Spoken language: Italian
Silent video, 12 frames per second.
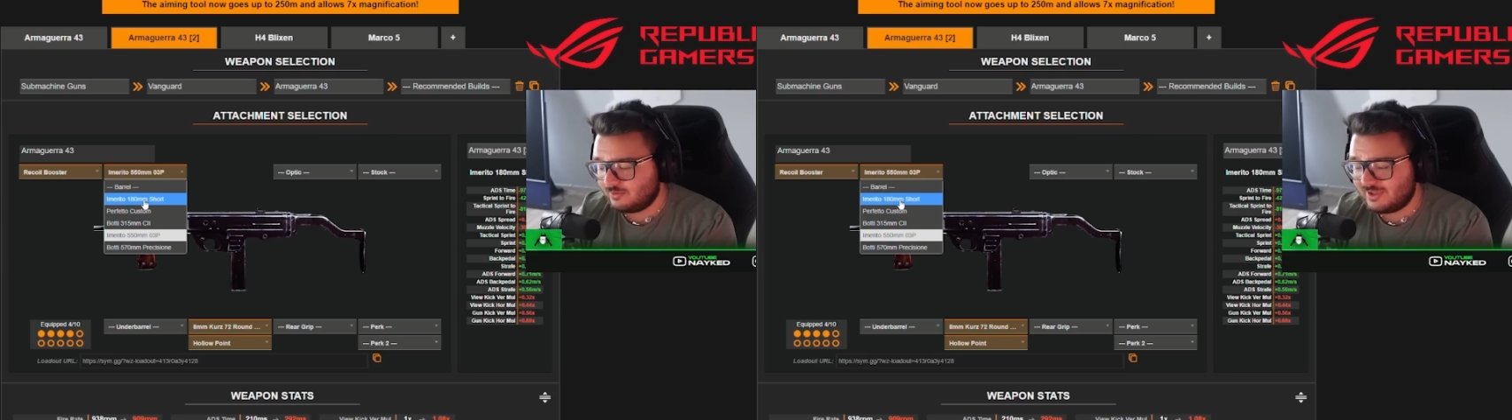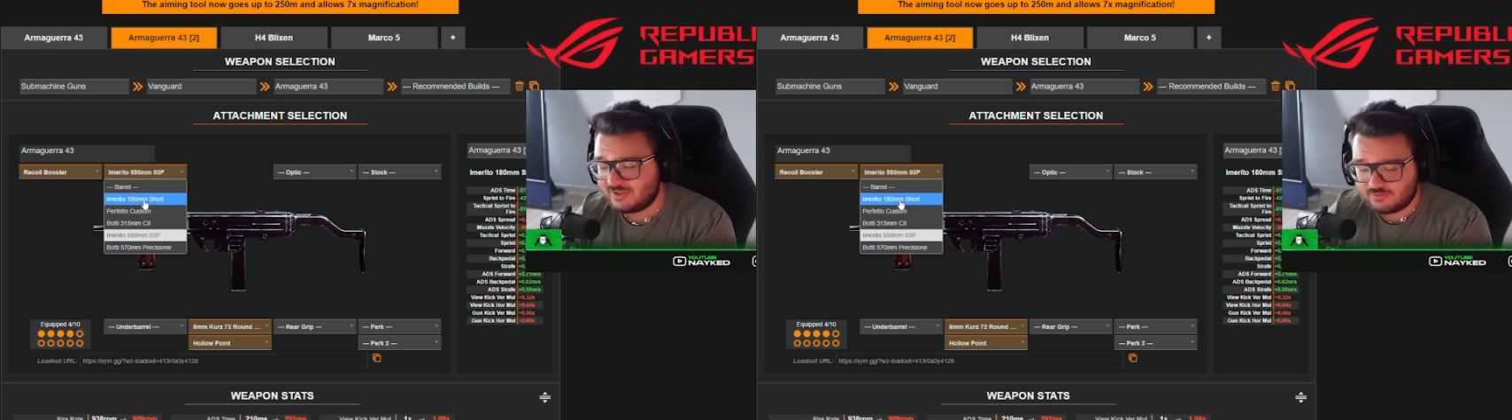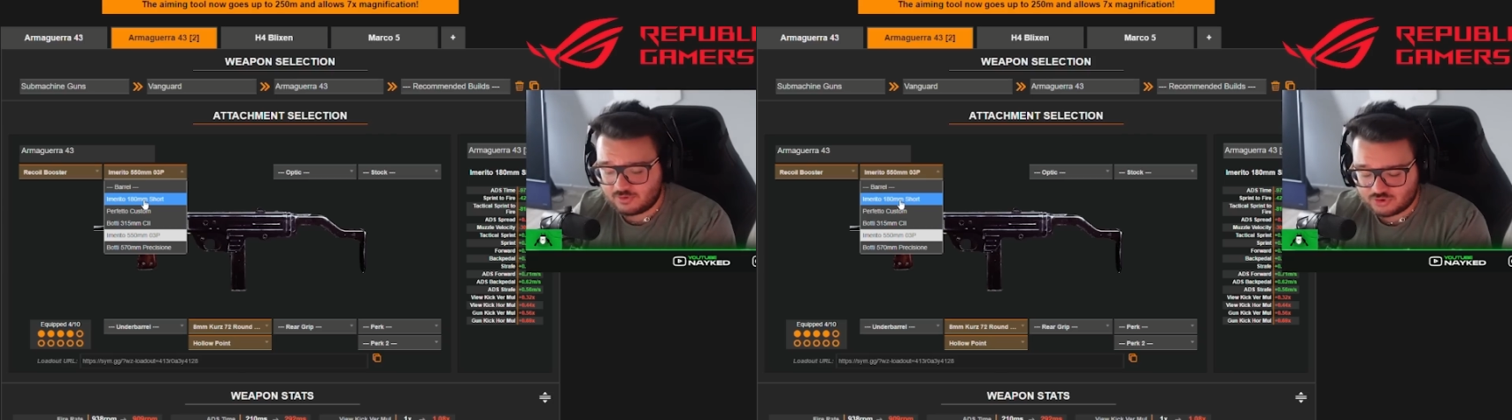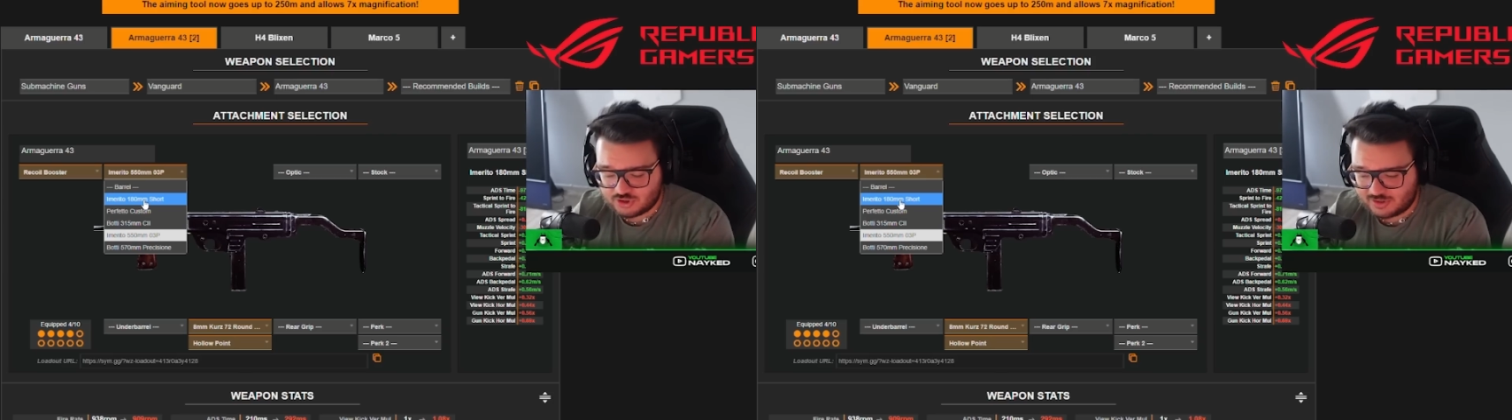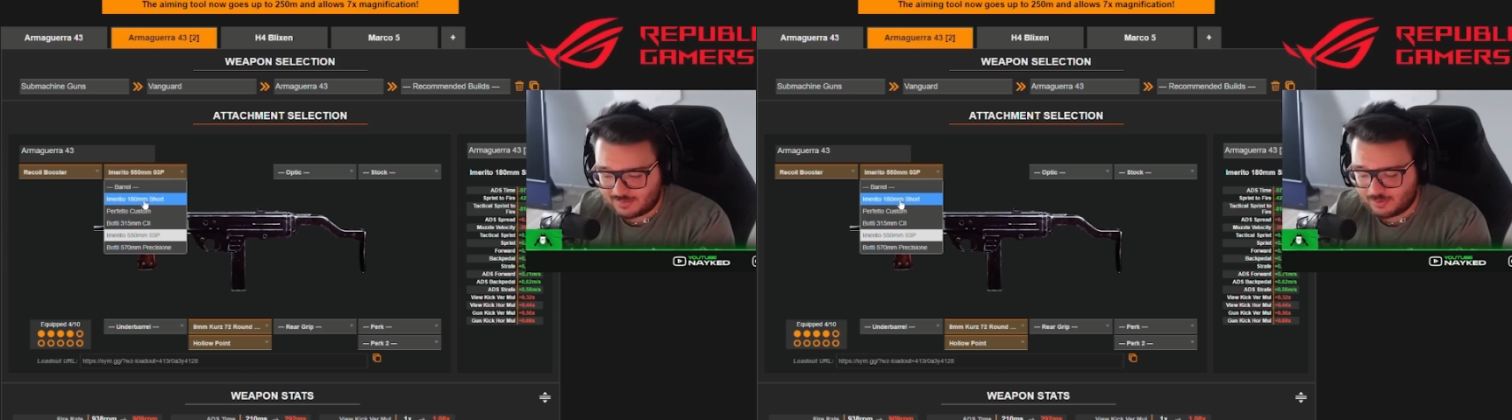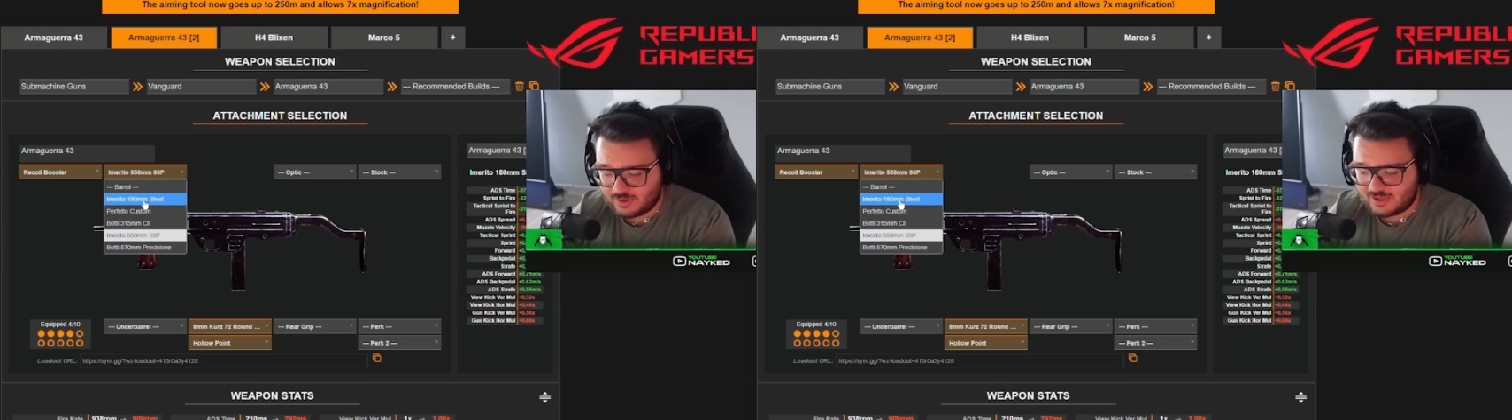né di
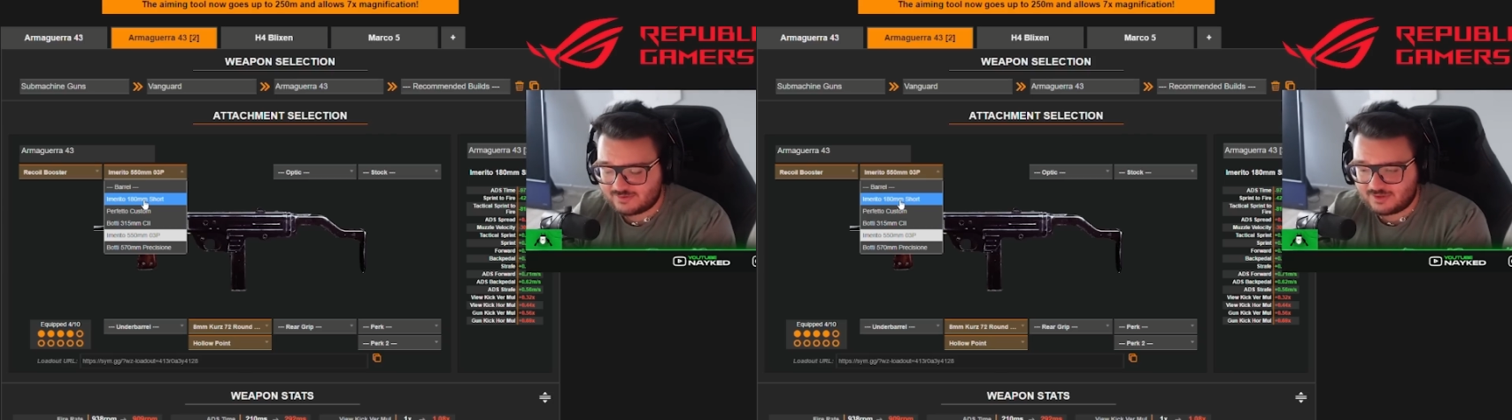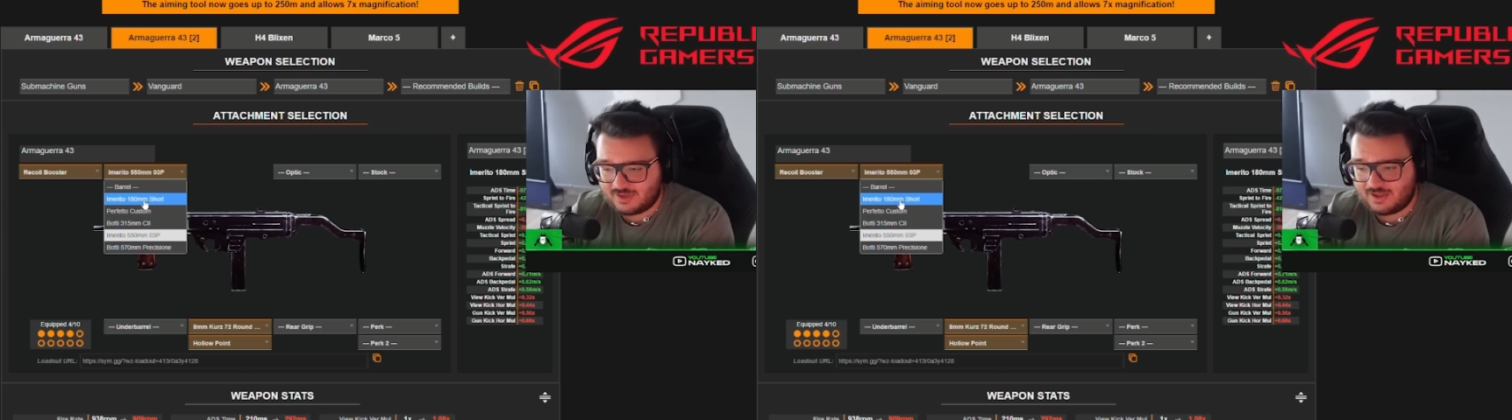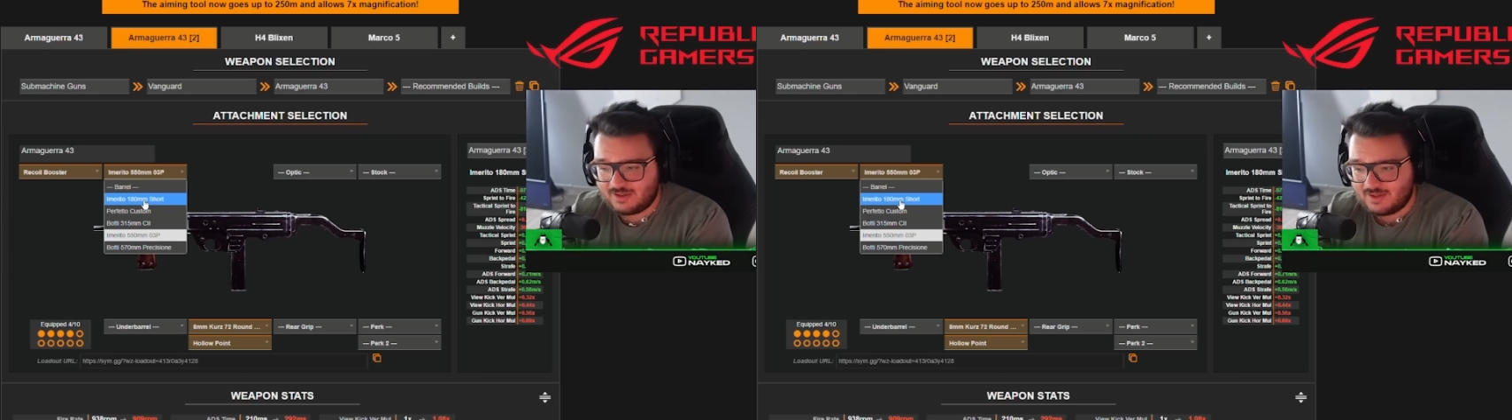velocità proiettile